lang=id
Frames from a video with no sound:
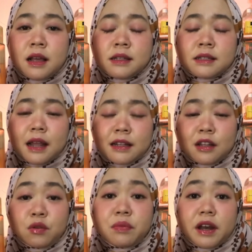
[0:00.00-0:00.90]
salah
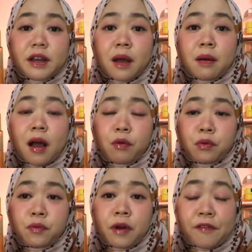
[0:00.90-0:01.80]
satu brand yang
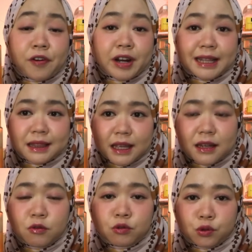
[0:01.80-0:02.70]
aku
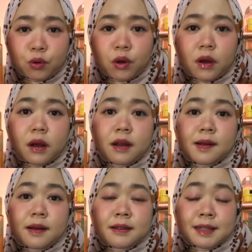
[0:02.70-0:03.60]
favoritin untuk
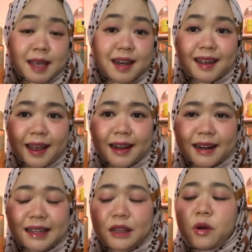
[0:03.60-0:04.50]
uh, skincare
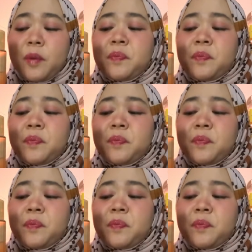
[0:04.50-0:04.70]
gitu.